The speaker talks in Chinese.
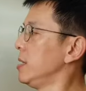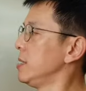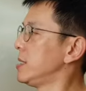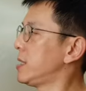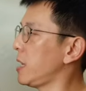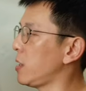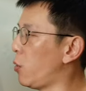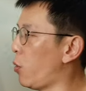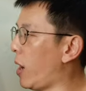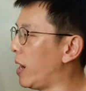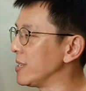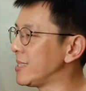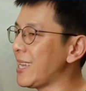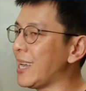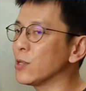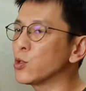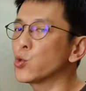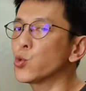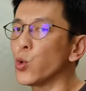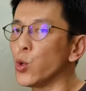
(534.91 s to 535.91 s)
这个往
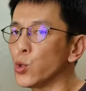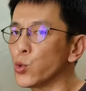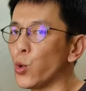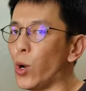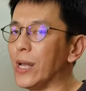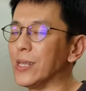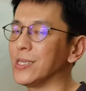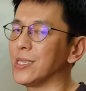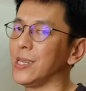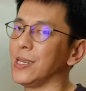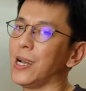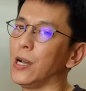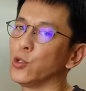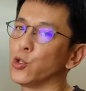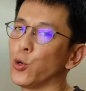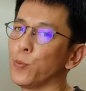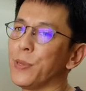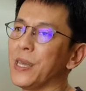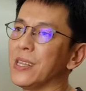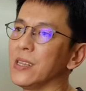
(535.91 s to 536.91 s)
下缩短，车高
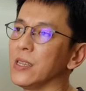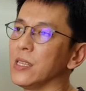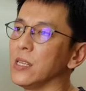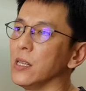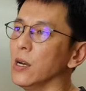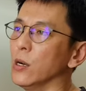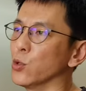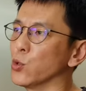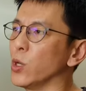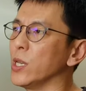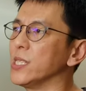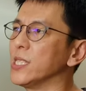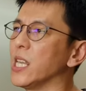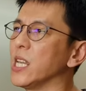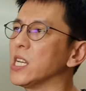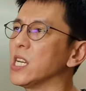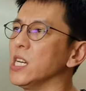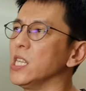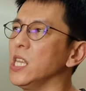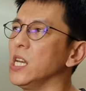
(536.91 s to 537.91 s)
就变低哈，所以这
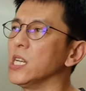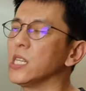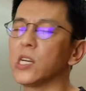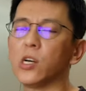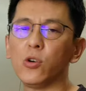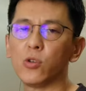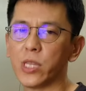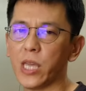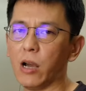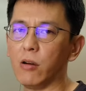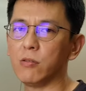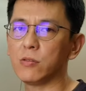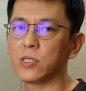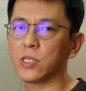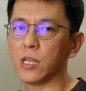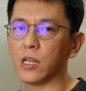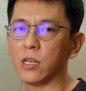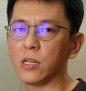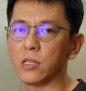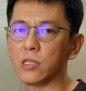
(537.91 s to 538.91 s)
个能够调
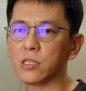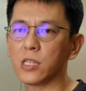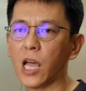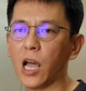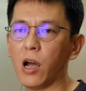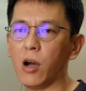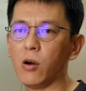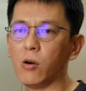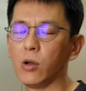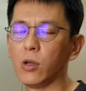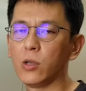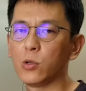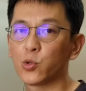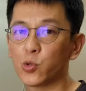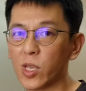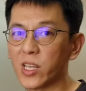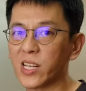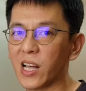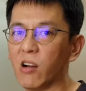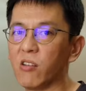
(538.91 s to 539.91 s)
整到
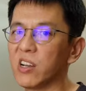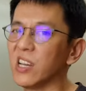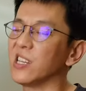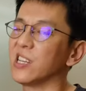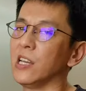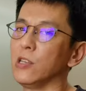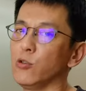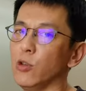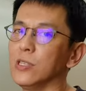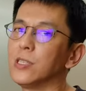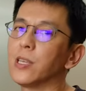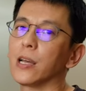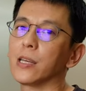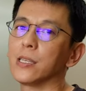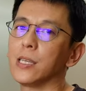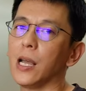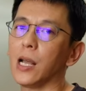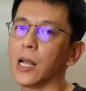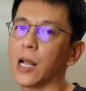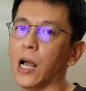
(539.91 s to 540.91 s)
最高可以跟原厂一
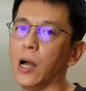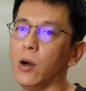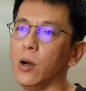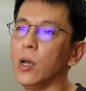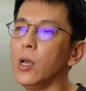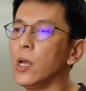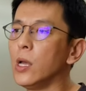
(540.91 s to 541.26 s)
样高，